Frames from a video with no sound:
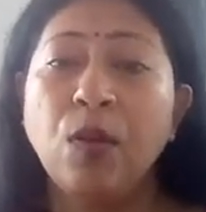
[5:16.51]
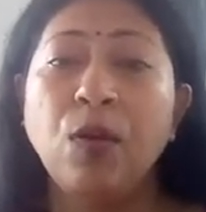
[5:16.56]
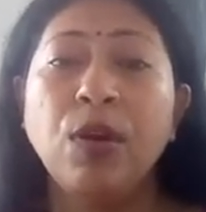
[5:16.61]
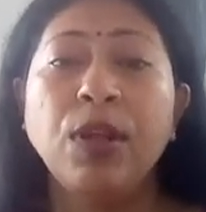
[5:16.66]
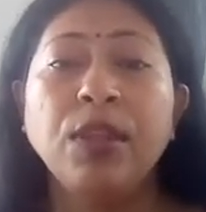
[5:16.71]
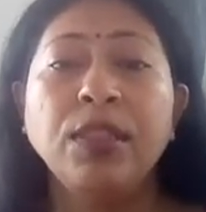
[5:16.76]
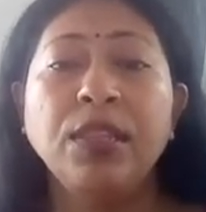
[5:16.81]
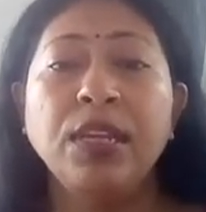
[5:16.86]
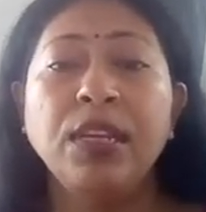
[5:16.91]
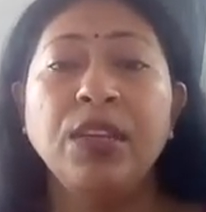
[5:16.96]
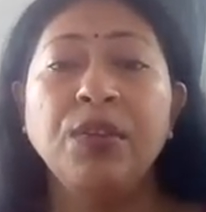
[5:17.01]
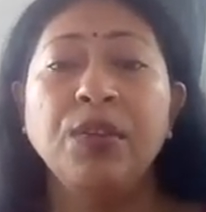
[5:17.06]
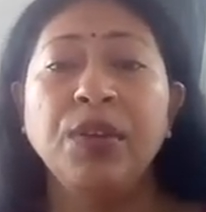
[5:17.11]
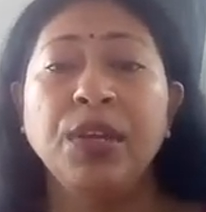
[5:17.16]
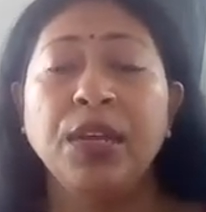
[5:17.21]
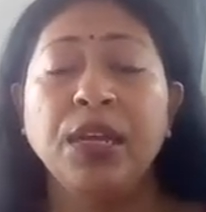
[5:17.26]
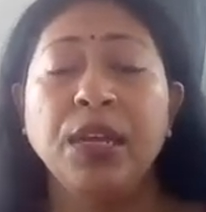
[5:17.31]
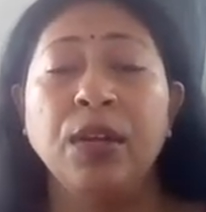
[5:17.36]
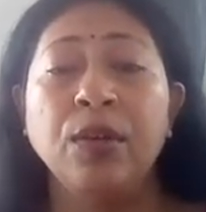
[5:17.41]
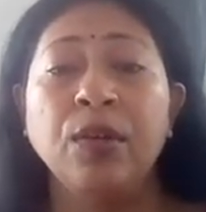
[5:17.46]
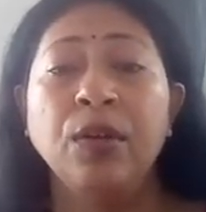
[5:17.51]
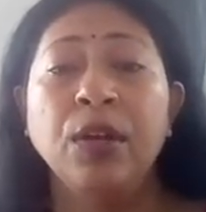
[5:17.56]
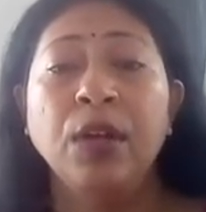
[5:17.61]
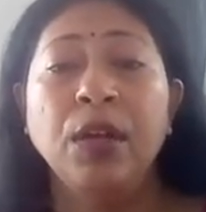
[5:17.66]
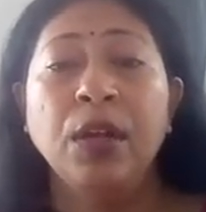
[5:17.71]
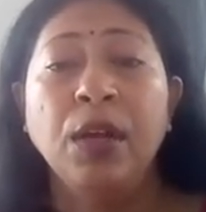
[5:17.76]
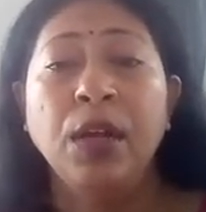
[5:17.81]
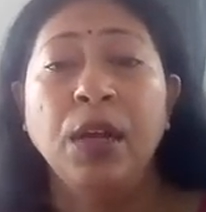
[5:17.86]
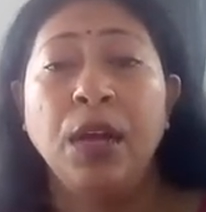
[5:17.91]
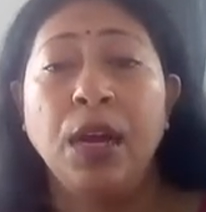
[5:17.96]
অনেক দেরি হয়ে গেল
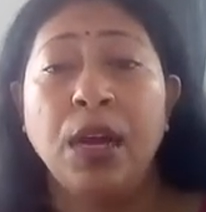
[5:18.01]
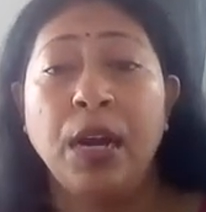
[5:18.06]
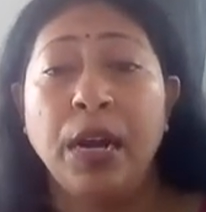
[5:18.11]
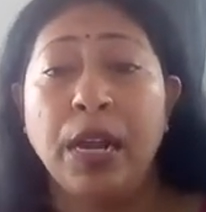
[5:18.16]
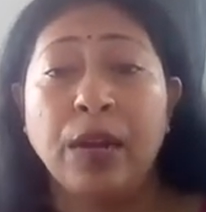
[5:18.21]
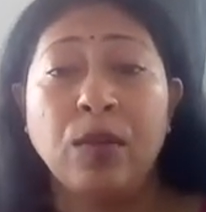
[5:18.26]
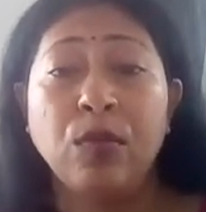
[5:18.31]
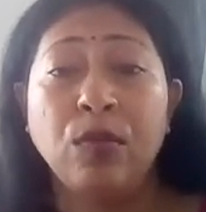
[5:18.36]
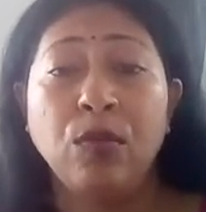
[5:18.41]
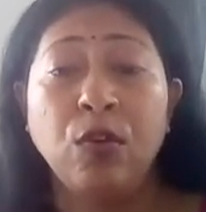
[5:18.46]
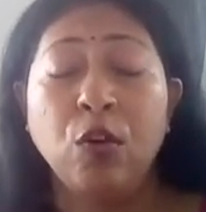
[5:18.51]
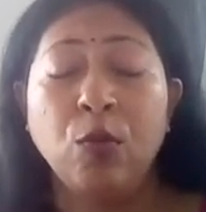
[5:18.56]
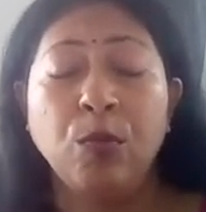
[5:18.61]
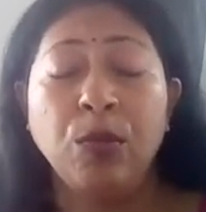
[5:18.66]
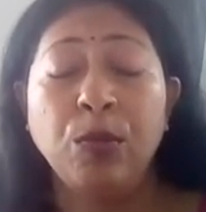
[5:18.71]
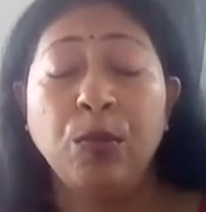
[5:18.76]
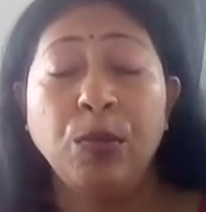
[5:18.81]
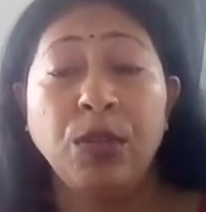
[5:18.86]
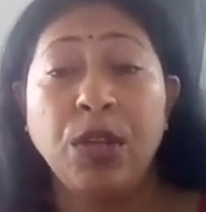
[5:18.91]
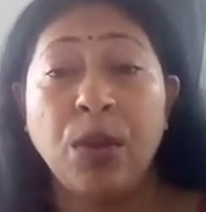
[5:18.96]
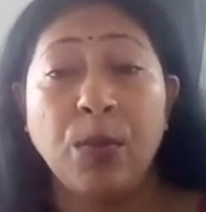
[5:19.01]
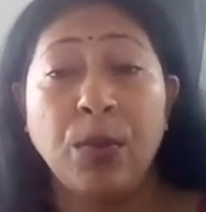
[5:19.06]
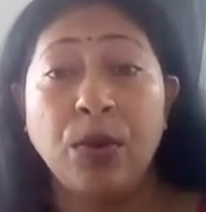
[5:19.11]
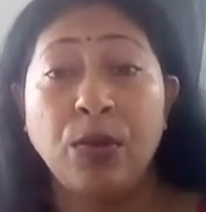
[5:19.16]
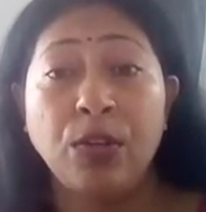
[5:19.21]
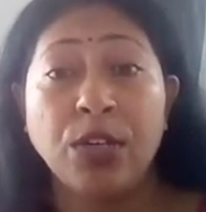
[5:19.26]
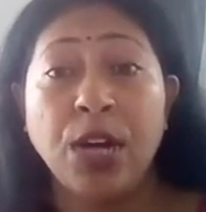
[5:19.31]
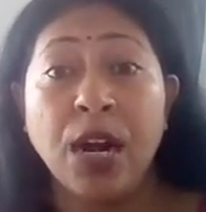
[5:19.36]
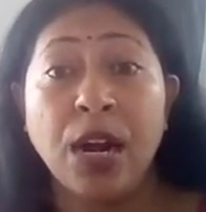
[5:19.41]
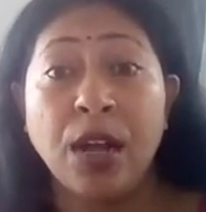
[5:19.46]
আর এখন গরমের মধ্যে আমার
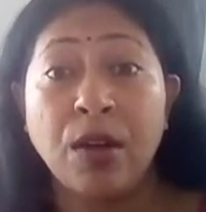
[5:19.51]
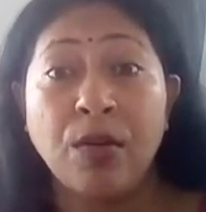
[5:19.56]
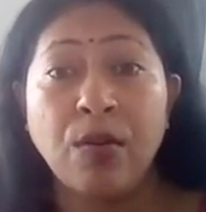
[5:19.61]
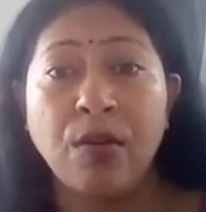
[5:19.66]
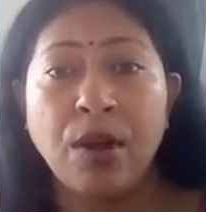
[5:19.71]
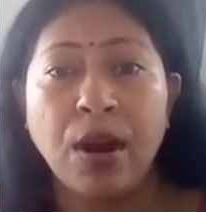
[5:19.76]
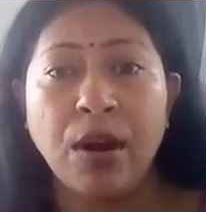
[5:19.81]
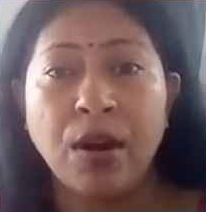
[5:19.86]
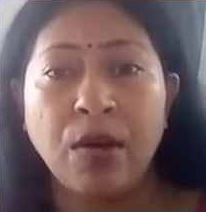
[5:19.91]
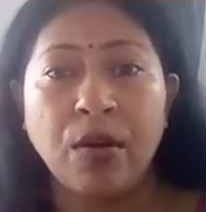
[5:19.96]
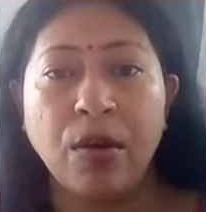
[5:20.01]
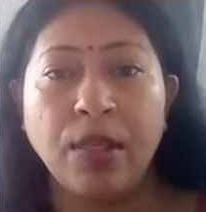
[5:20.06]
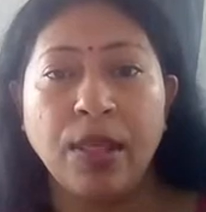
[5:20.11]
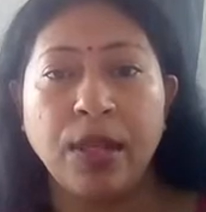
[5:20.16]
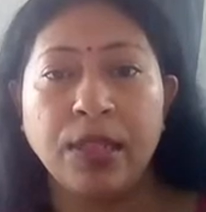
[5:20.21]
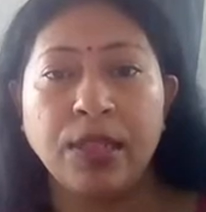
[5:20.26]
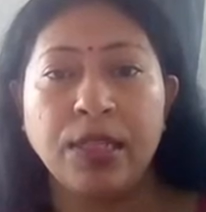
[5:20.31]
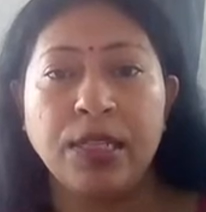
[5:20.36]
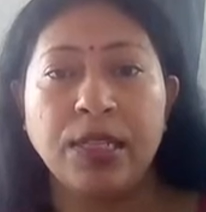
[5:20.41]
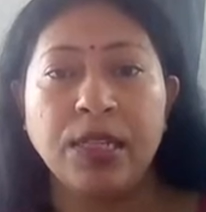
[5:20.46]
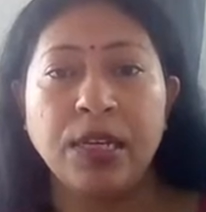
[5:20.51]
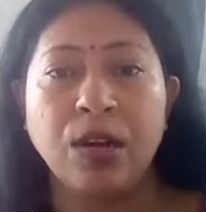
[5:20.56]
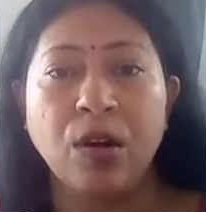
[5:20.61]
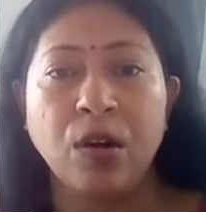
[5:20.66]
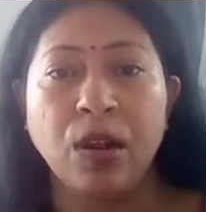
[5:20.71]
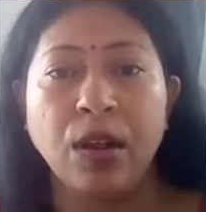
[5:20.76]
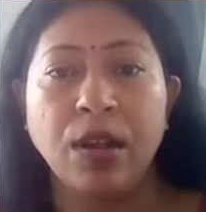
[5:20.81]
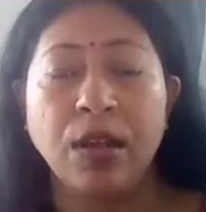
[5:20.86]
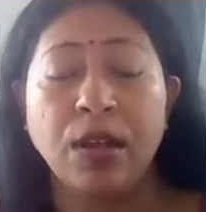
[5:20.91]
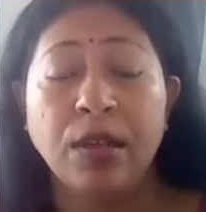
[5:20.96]
ওই সারাক্ষণ রান্নাঘরে থাকতে ইচ্ছে
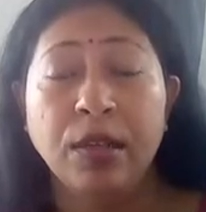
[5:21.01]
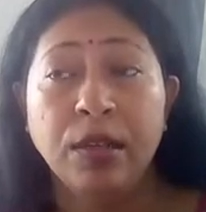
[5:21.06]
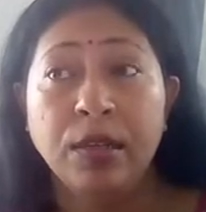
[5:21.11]
করে না